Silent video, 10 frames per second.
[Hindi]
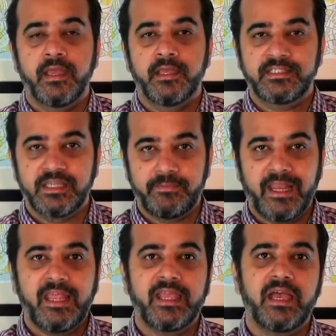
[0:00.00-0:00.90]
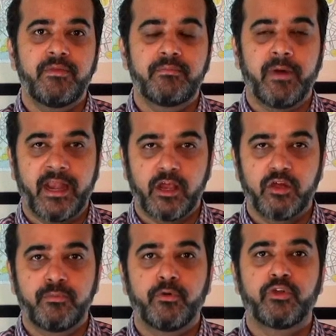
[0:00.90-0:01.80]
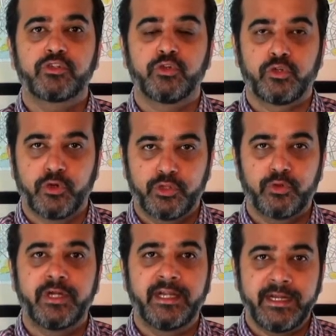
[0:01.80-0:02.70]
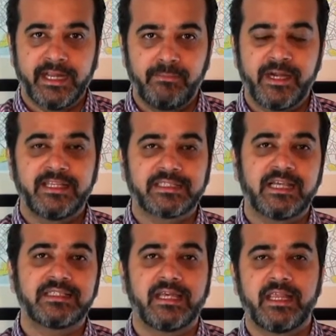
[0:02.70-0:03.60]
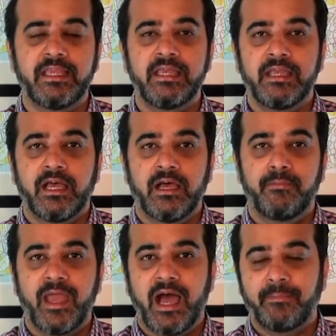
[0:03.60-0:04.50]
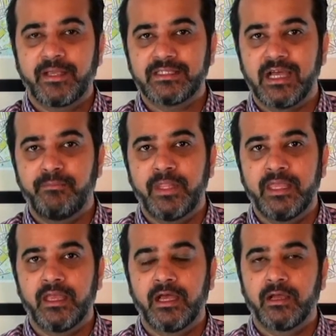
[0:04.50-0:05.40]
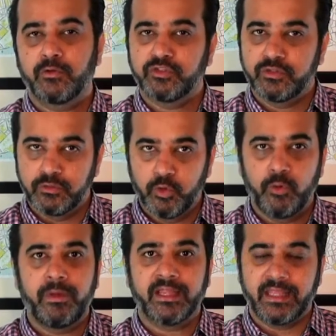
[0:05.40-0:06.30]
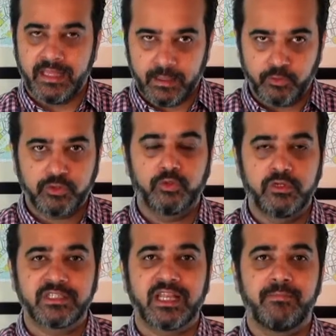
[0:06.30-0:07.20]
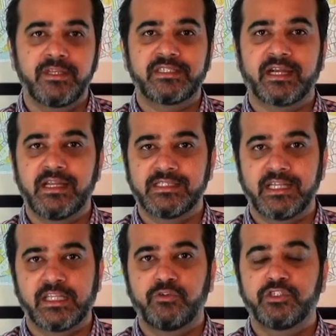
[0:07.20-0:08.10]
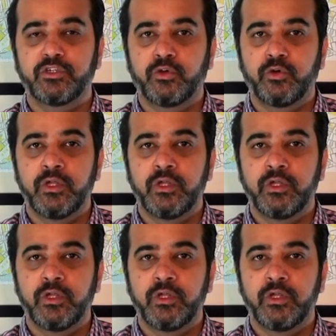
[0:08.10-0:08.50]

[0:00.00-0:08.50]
इससे पहले कि हम इन बारह कंपोनेंट्स को थोड़ी थोड़ी डिटेल में डिस्कस करें मैं आपके सामने कुछ दो बातें कुछ डिस्क्लेमर्स रखना चाहता हूँ जिनको